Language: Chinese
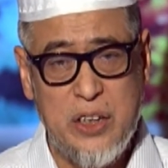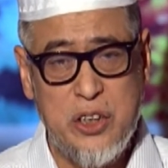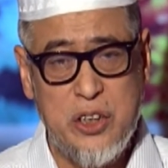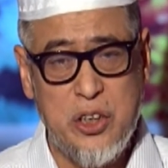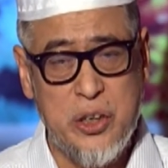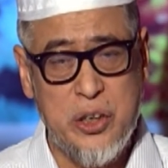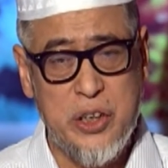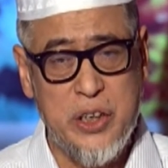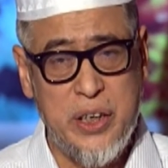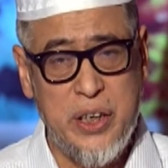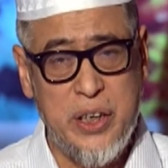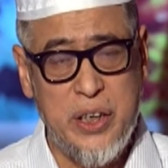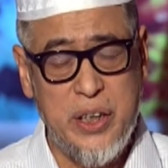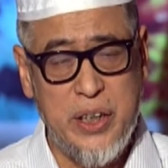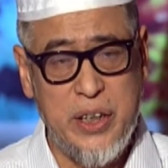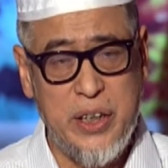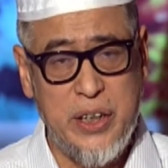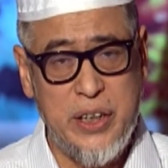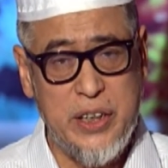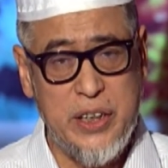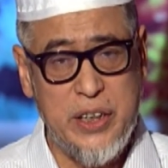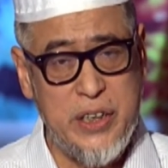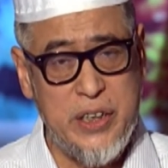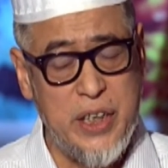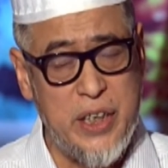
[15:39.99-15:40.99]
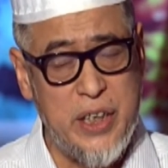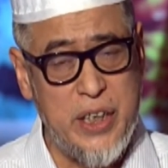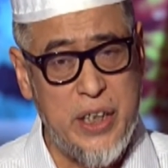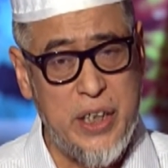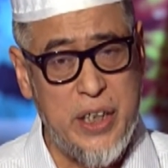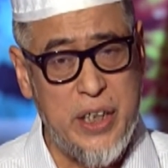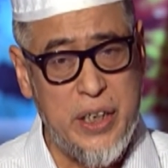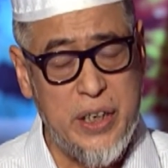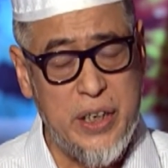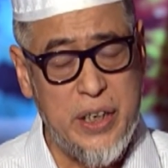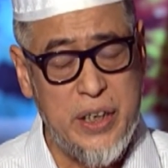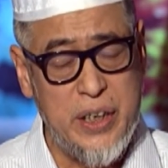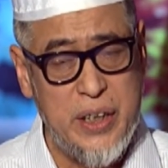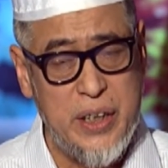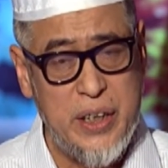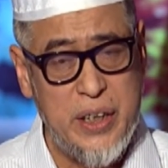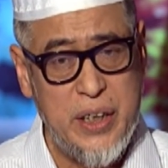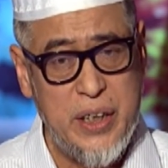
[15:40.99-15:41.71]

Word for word: 就是一些